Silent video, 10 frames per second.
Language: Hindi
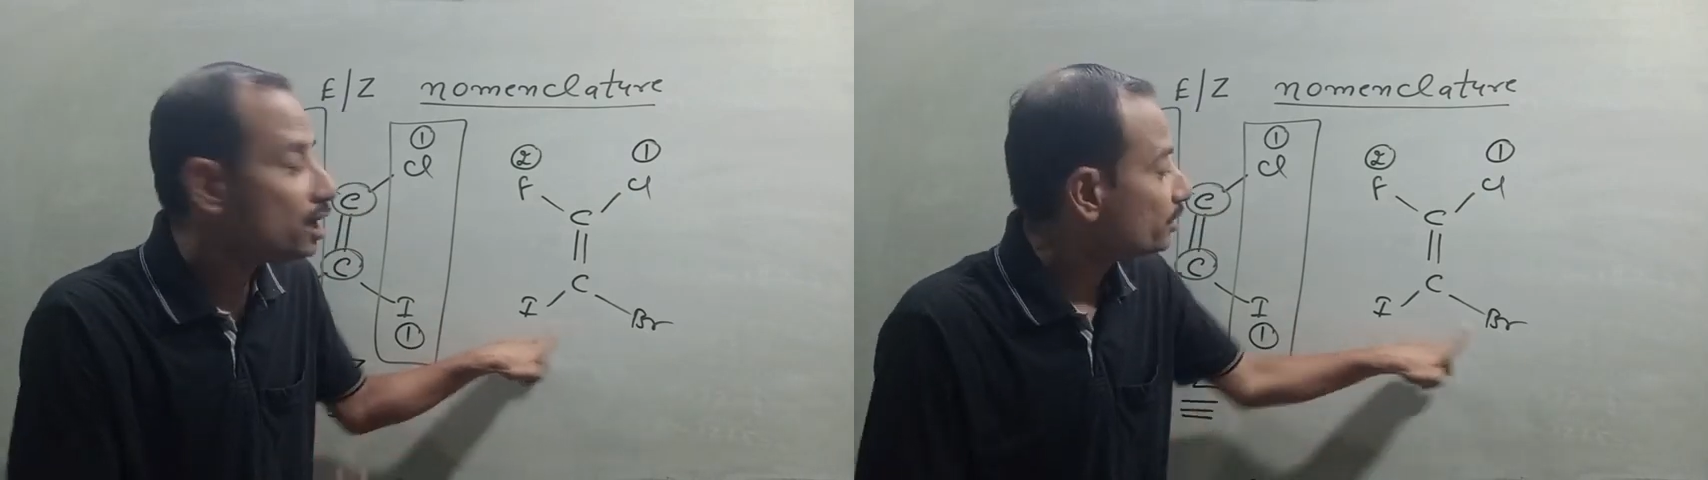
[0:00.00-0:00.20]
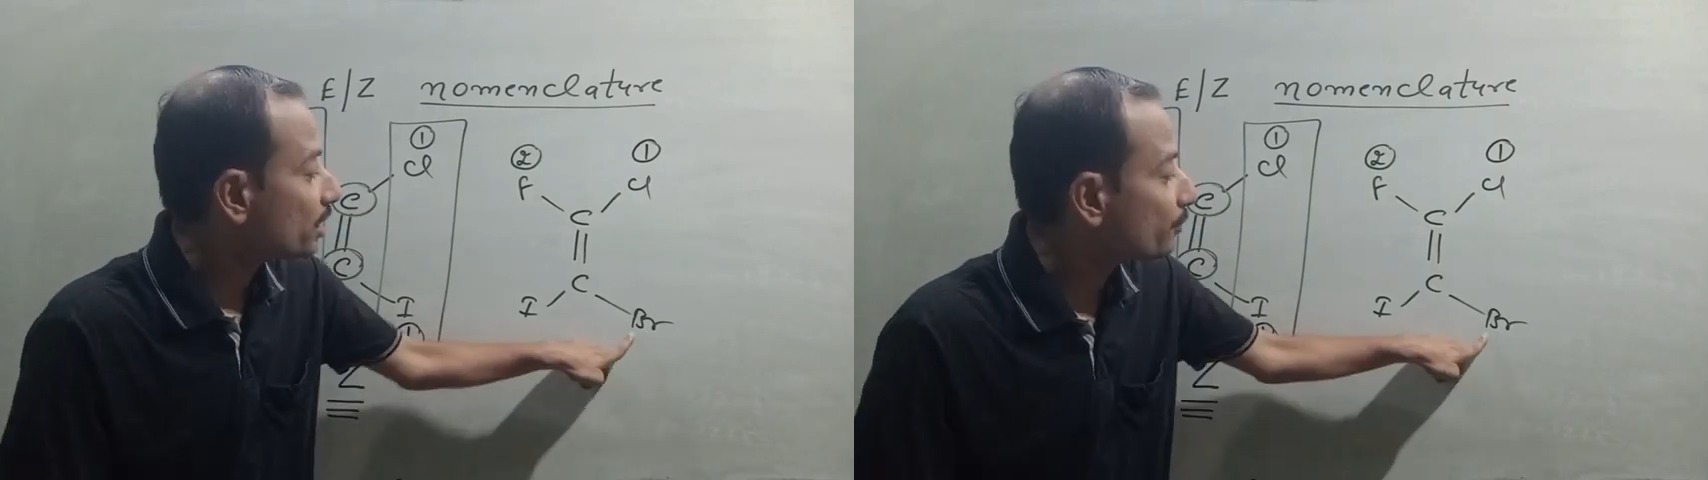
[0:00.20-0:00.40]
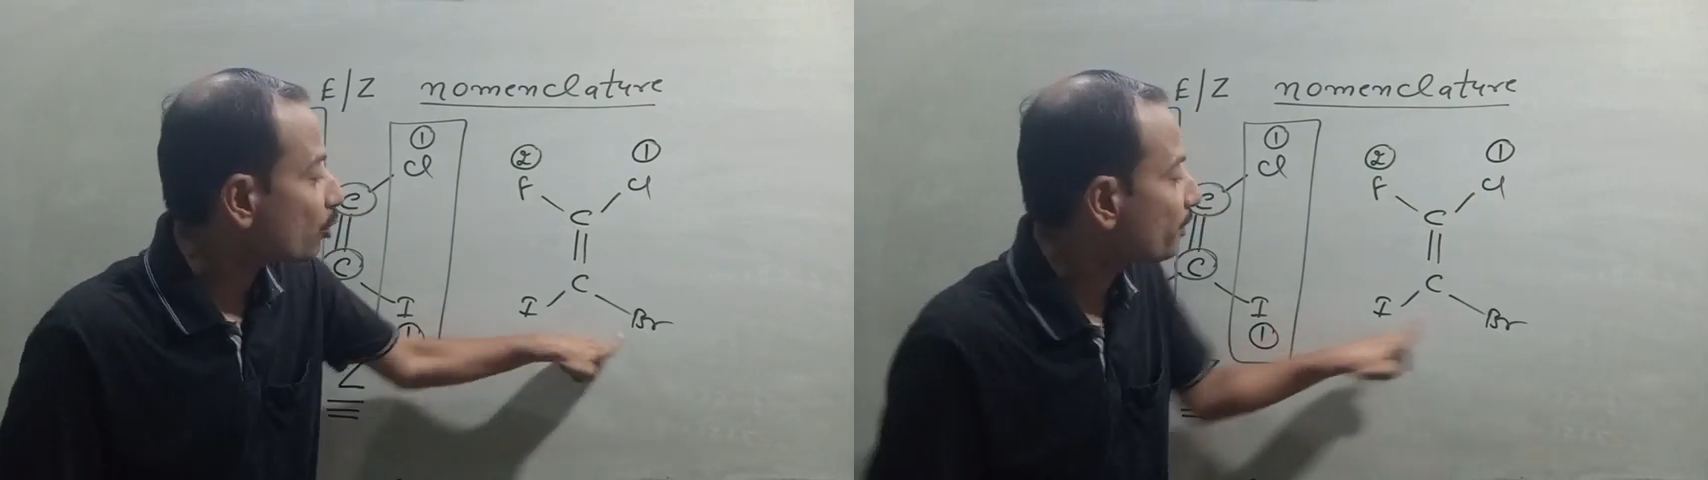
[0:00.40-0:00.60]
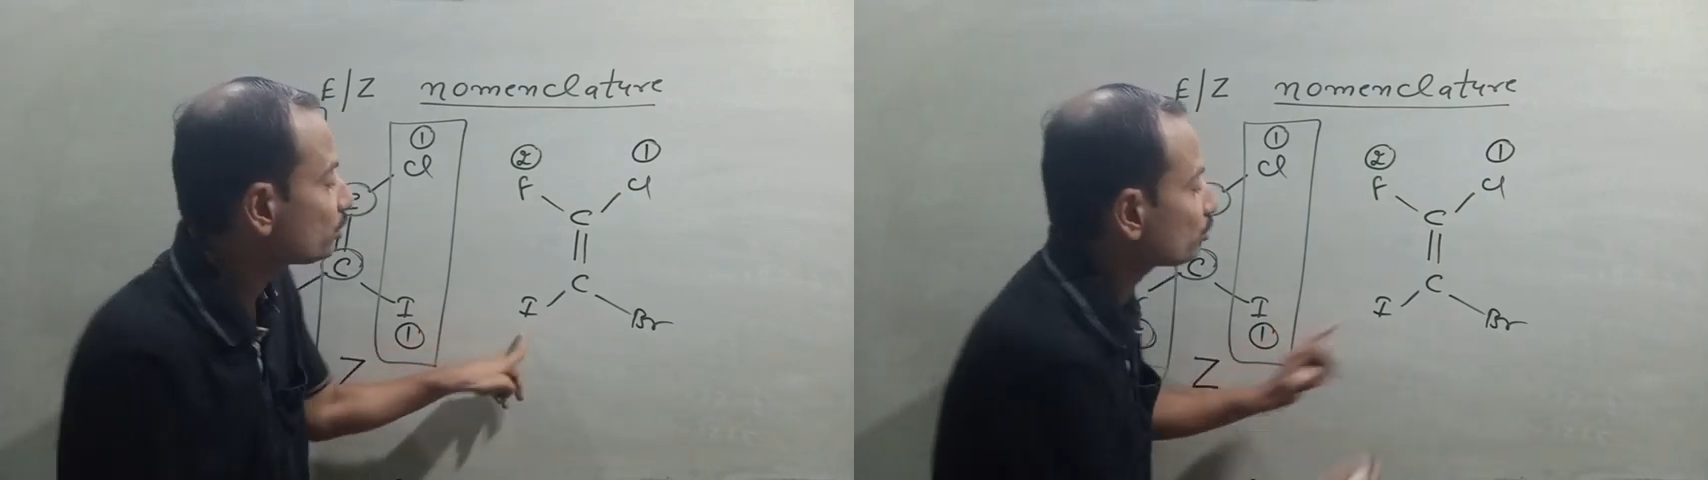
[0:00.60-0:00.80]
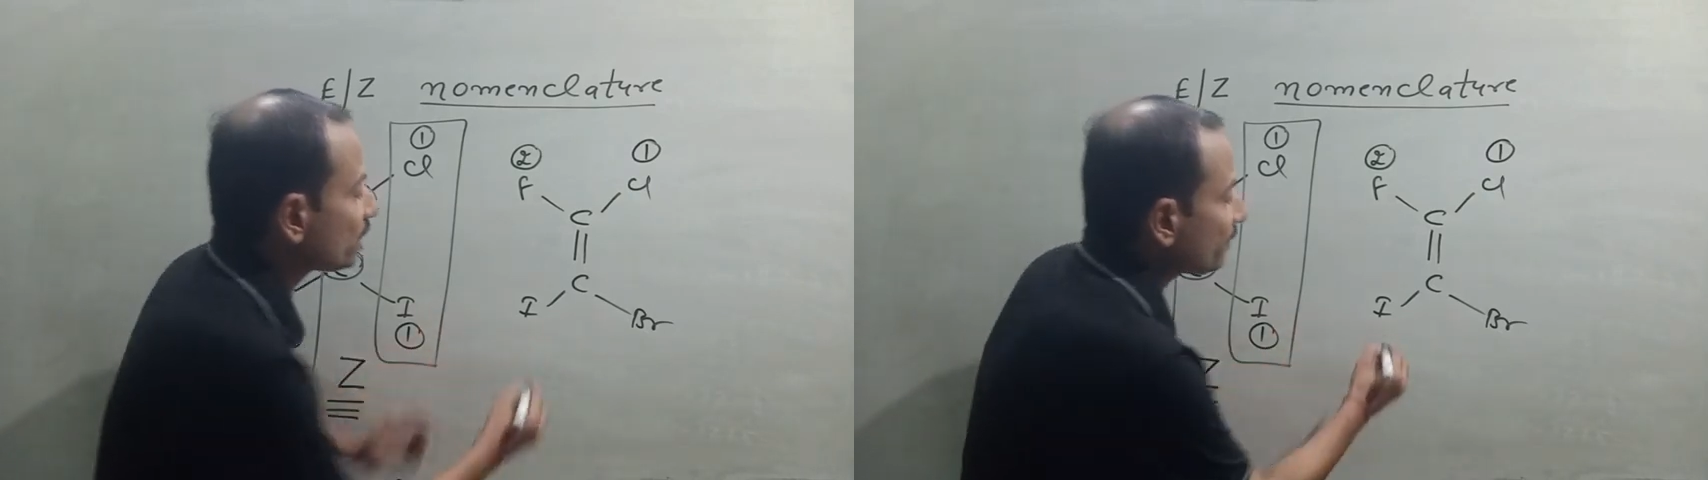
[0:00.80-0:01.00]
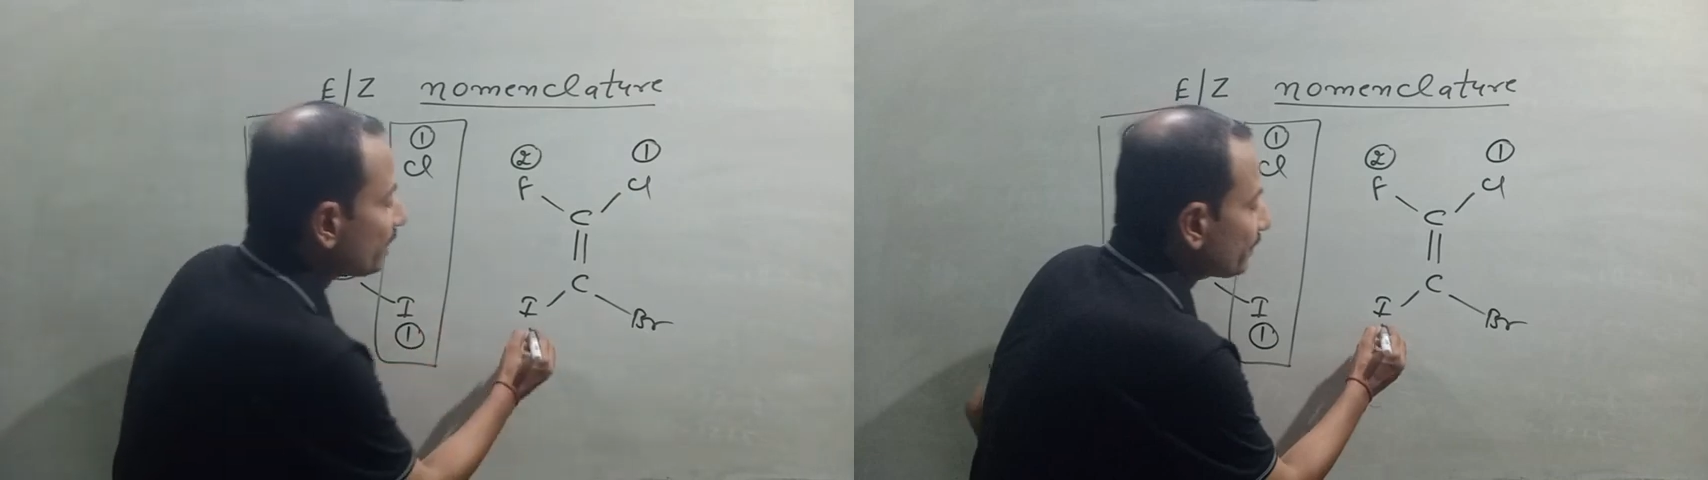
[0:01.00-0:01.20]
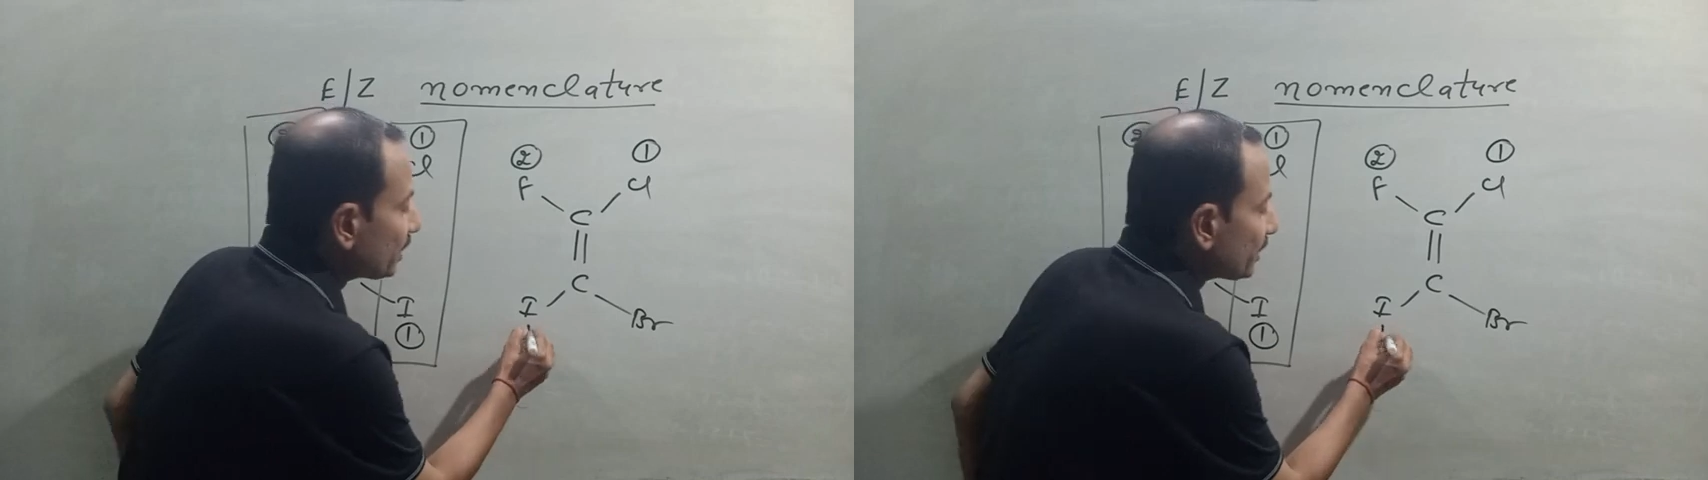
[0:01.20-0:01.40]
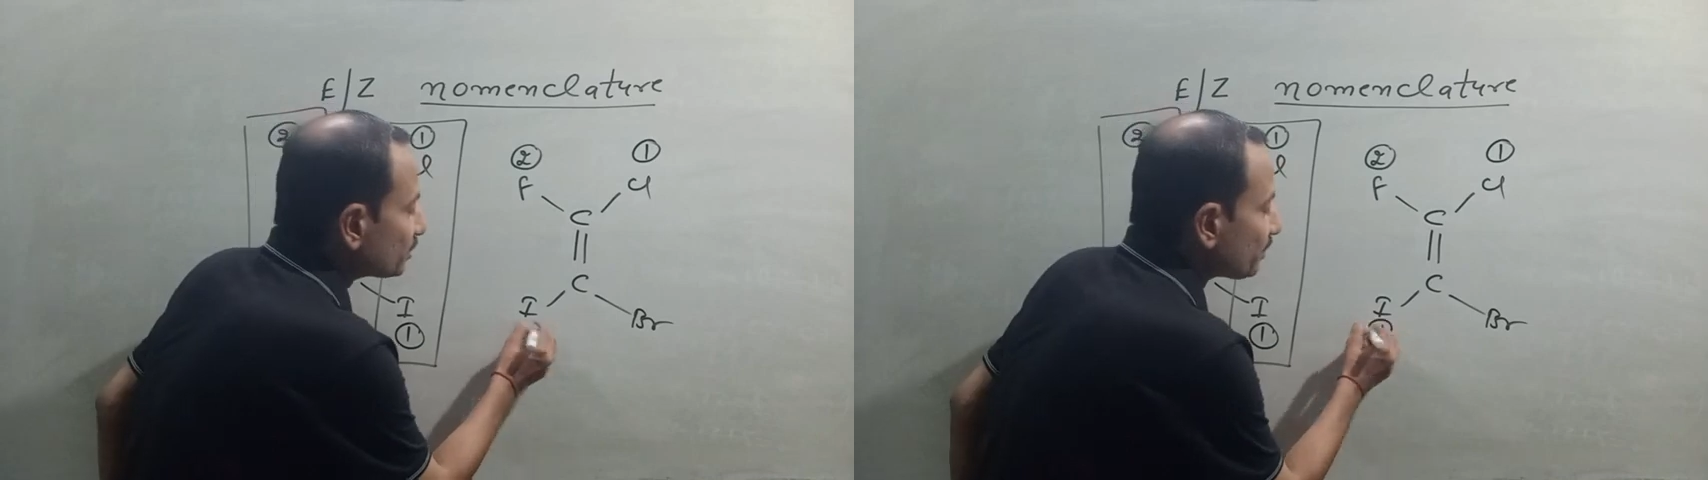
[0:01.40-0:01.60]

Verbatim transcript: ये ब्रोमिन तो ये भाई मेरे पास